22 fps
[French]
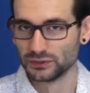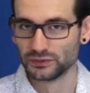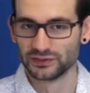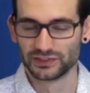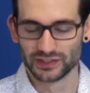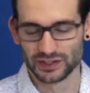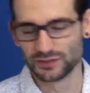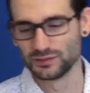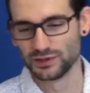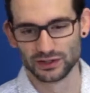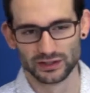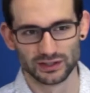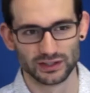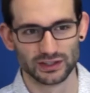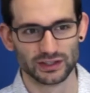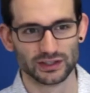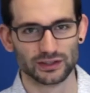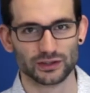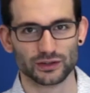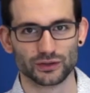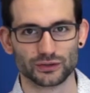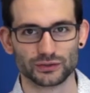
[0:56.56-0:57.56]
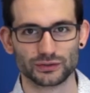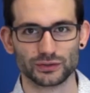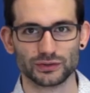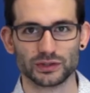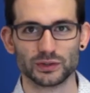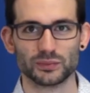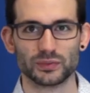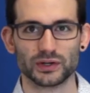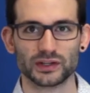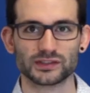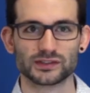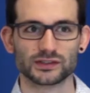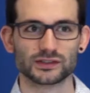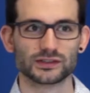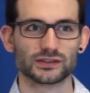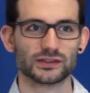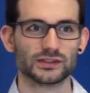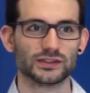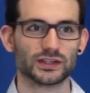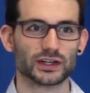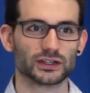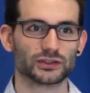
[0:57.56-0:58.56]
à une table et euh, se déplace
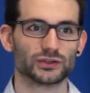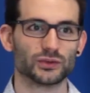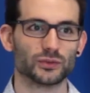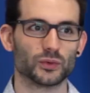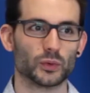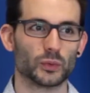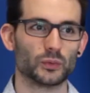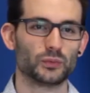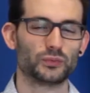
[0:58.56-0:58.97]
ainsi directement.